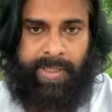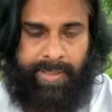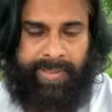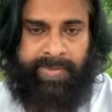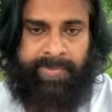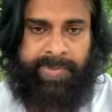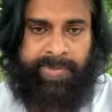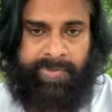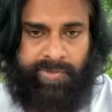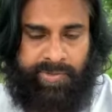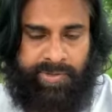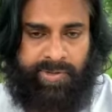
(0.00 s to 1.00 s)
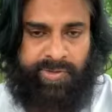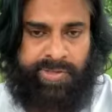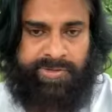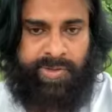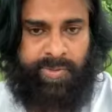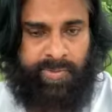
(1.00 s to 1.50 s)
అలాగే మన రెండు తెలుగు
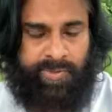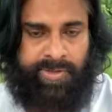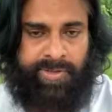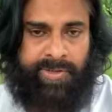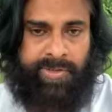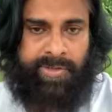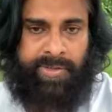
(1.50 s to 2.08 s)
రాష్ట్రాలు ముఖ్యంగా